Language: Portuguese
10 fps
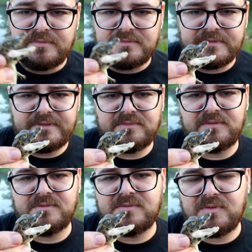né?
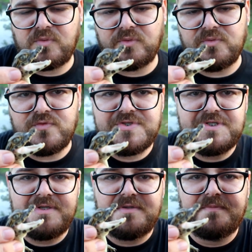Quando
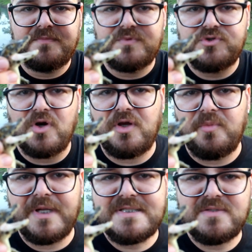você joga a
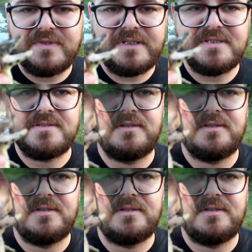iluminação neles.